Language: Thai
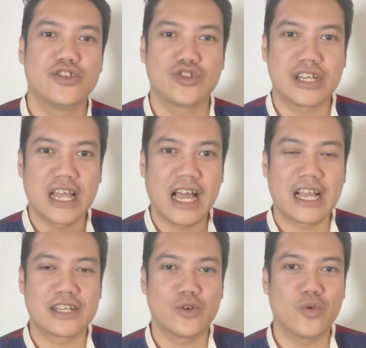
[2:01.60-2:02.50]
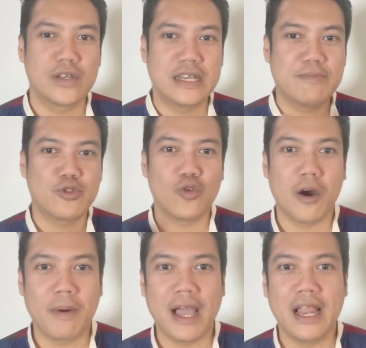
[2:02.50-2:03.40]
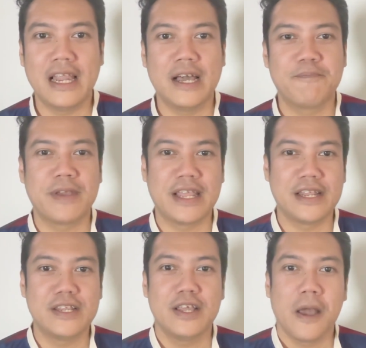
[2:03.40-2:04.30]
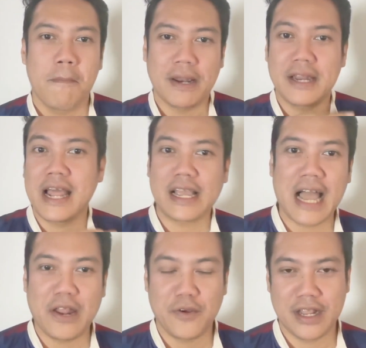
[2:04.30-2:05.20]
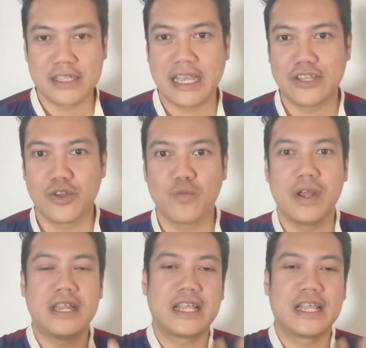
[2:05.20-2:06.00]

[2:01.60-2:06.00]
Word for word: นกระทั่งถูกยืมตัวไปเริ่มเห็นพัฒนาการของนักเตะจนวันหนึ่ง